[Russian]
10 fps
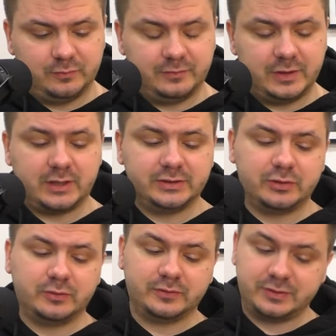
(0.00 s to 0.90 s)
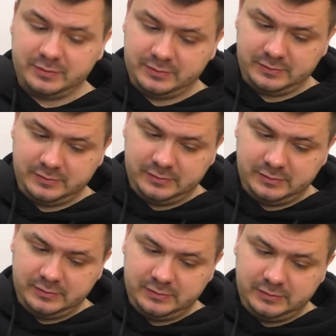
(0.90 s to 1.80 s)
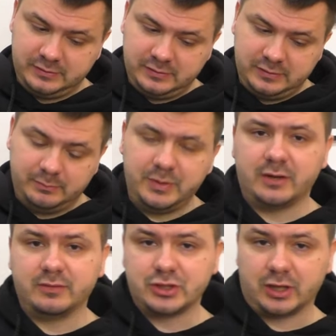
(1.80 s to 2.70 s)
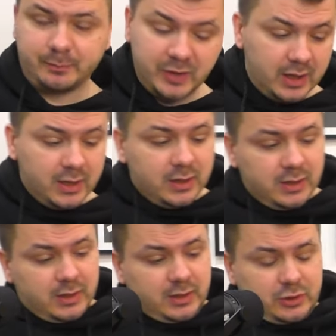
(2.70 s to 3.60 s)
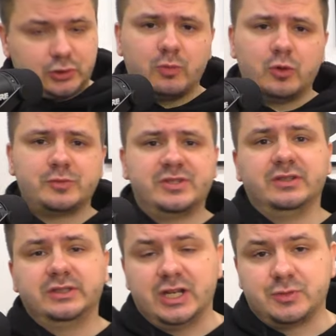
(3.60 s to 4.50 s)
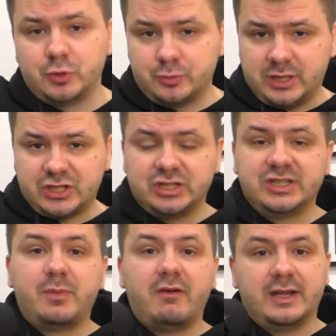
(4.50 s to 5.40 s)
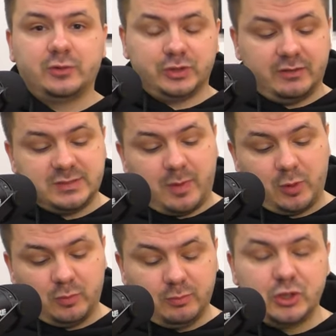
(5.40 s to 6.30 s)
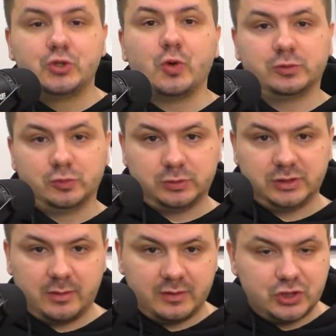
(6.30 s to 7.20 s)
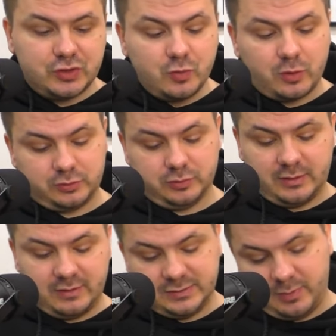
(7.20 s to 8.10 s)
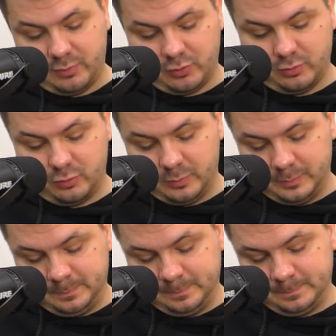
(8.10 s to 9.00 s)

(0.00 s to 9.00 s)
Вверх и три ноты вниз. Первый шаг. Что можем сделать дальше? Можем дальше добавлять ноты. Давайте попробуем еще одну ноту давай четвертую. Давайте попробуем.